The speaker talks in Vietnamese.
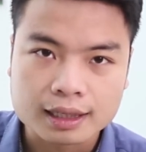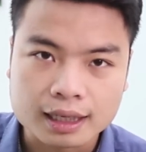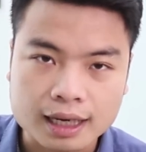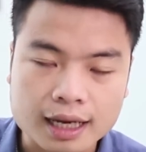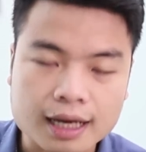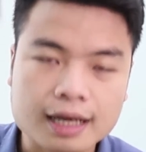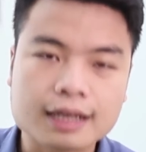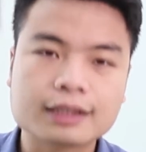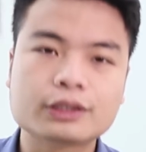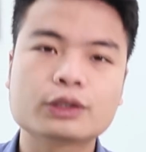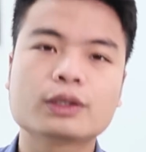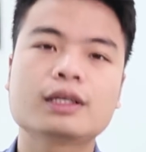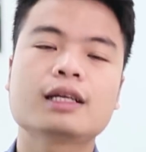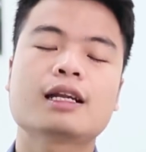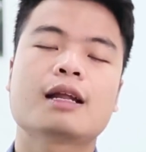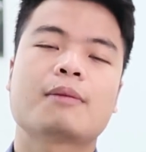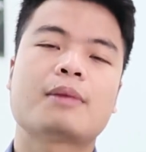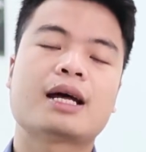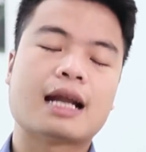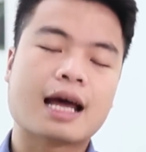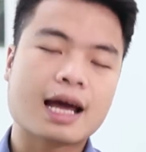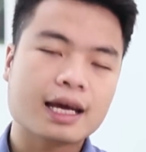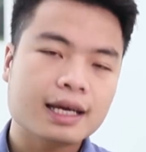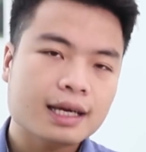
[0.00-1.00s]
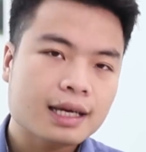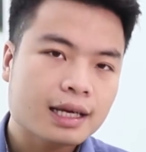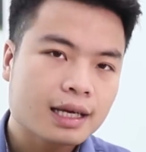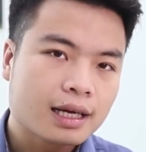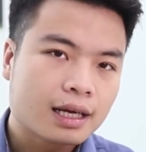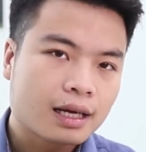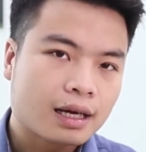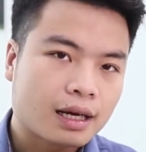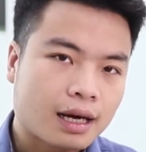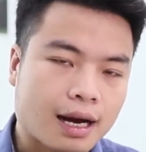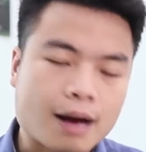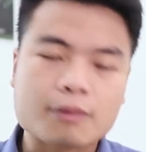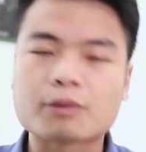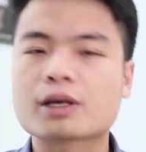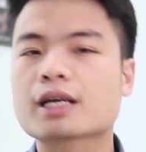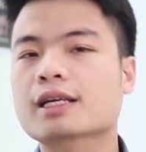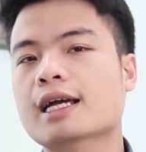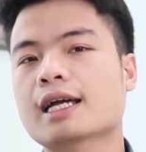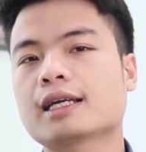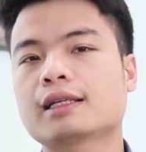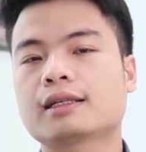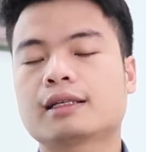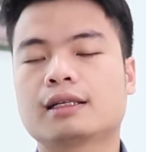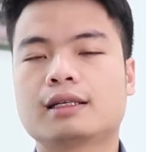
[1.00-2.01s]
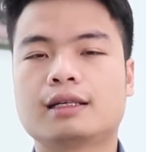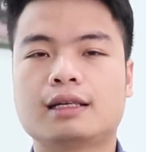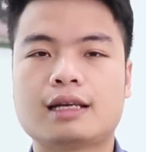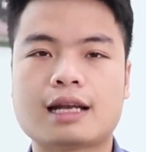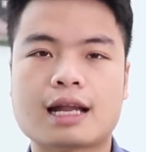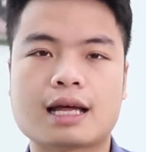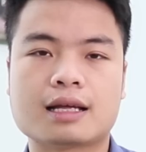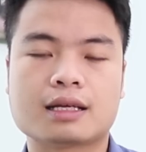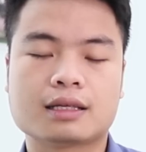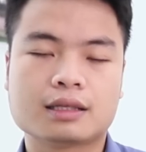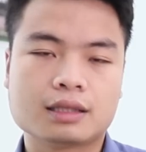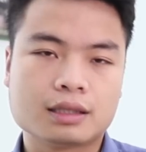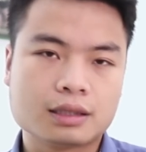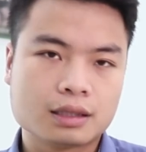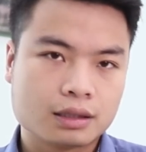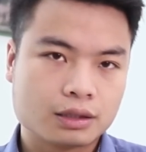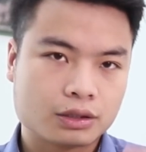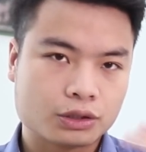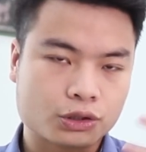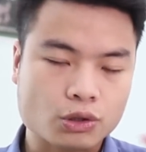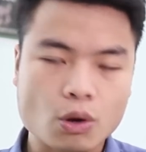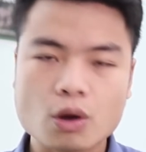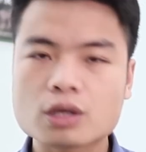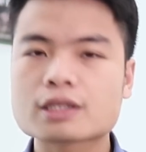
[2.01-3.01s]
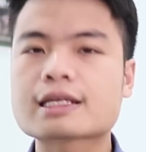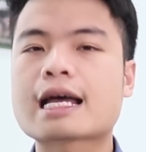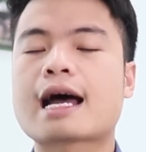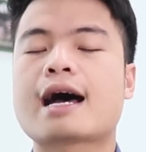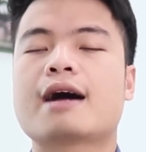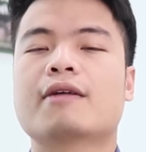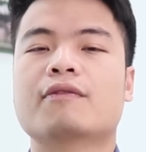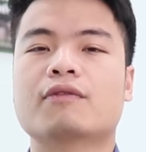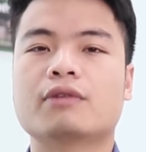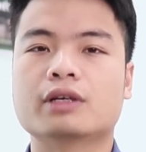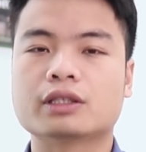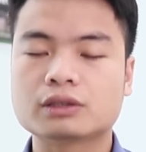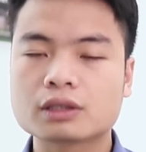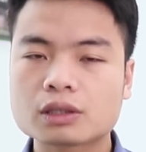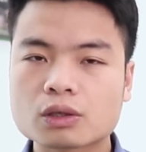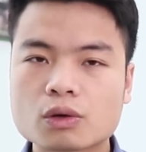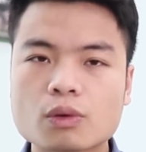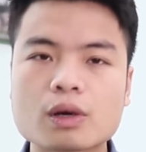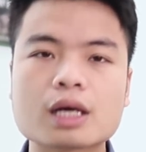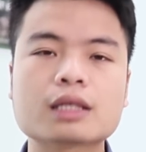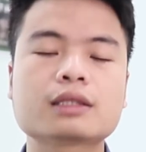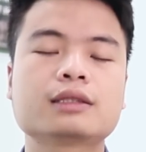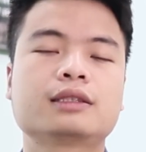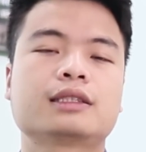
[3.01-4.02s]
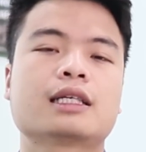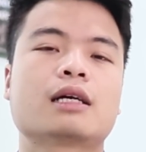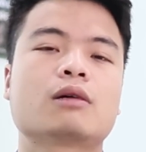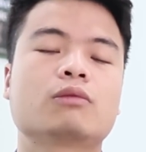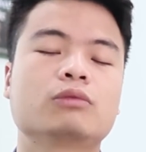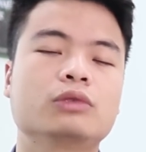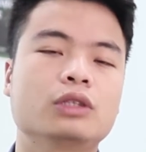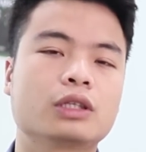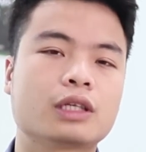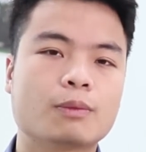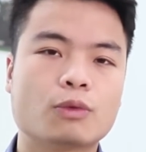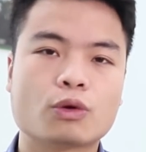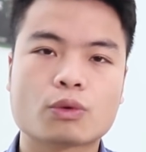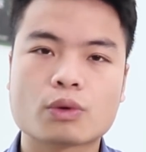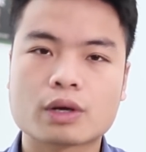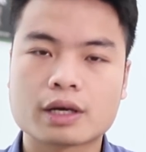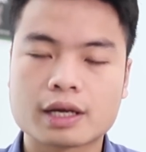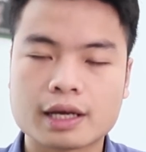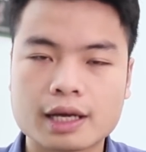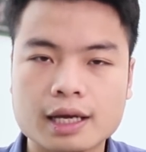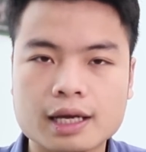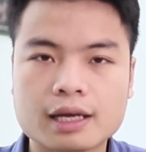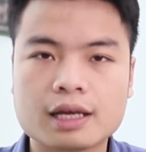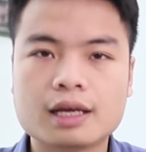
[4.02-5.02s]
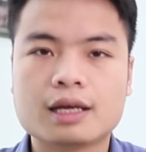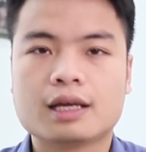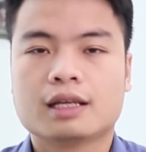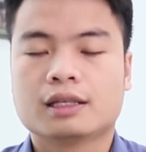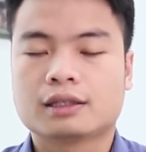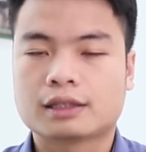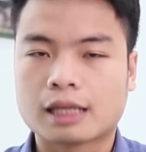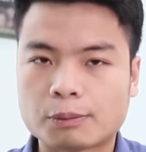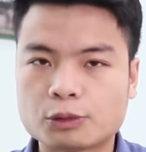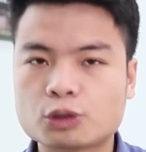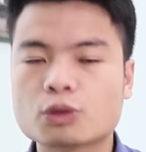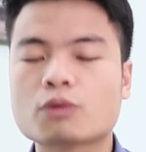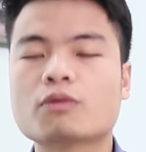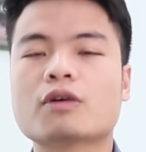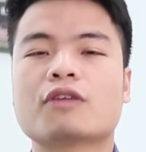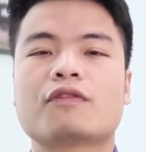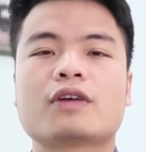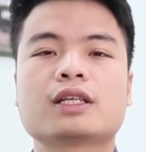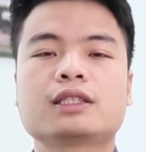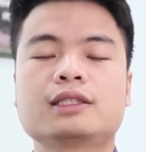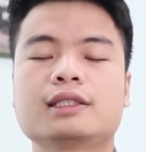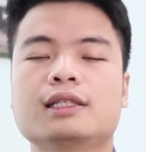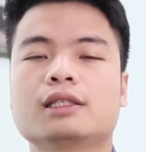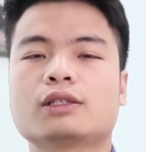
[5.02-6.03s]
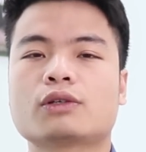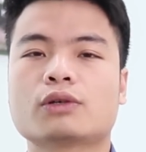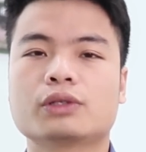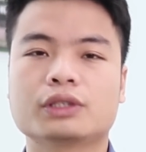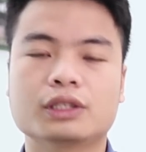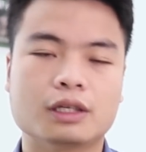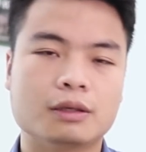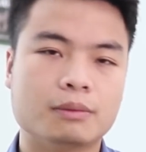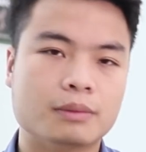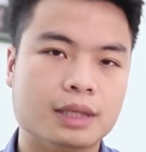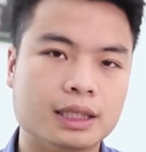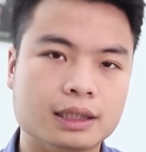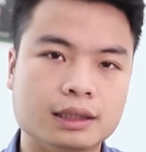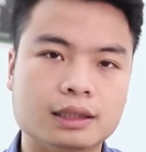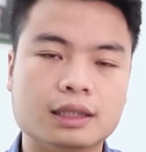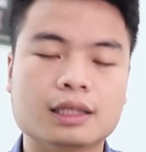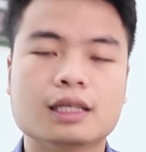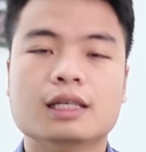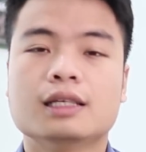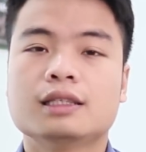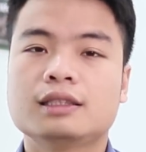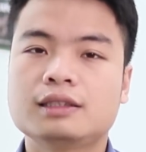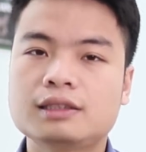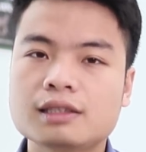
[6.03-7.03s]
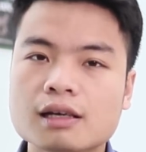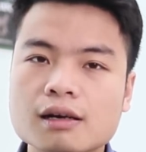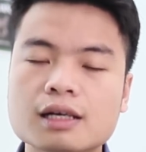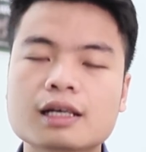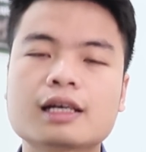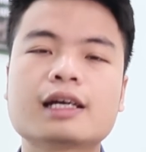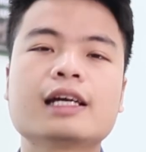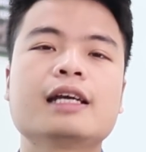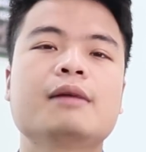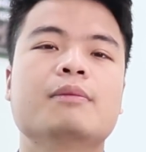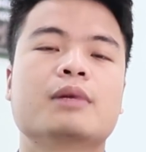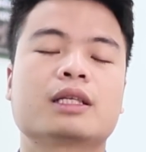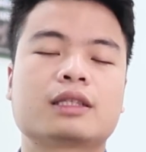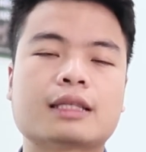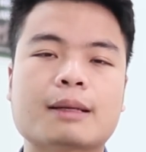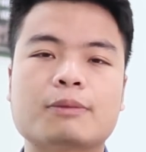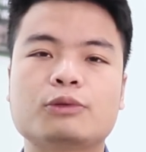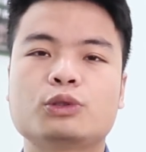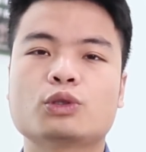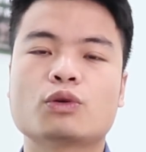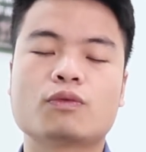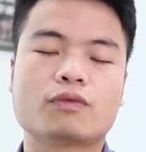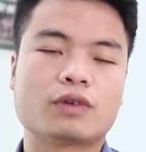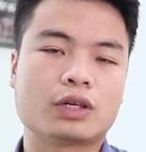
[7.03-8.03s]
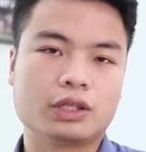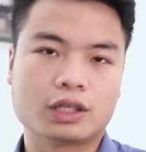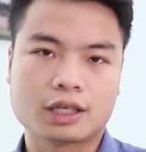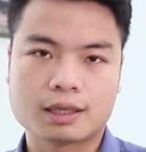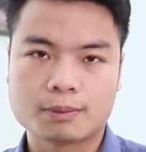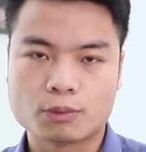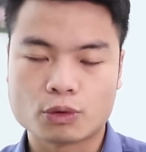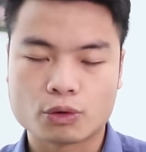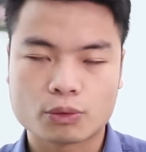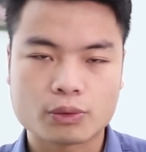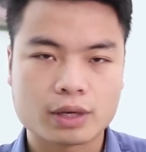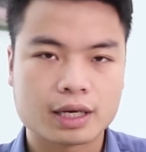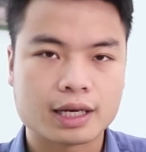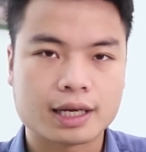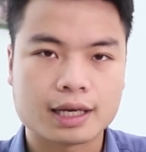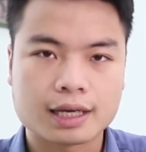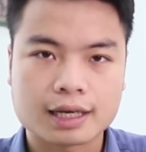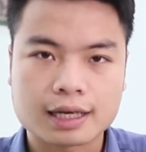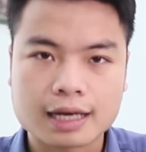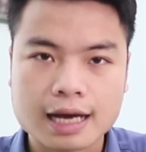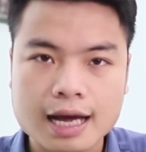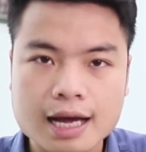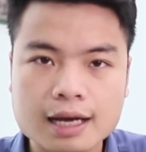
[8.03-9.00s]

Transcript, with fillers: Đấy, cho nên là bạn hãy học cái cách là rõ ràng và dứt khoát trong những cái mối quan hệ, tập trung vào phát triển con người mình trước khi mà tập trung vào những cái mối quan hệ